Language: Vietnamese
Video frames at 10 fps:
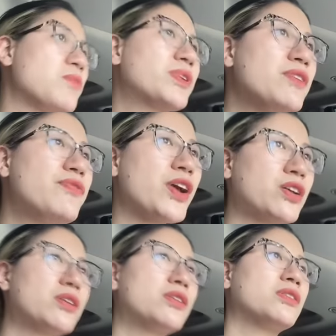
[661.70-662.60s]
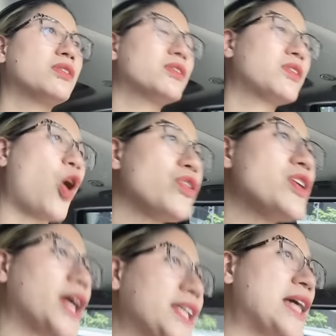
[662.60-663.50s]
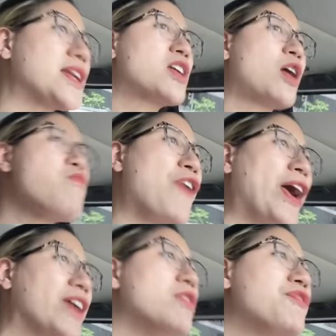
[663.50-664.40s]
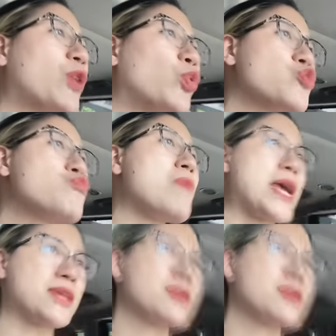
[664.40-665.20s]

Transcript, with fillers: Trong khi việc có được khách hàng đấy không phải ở việc của chúng mày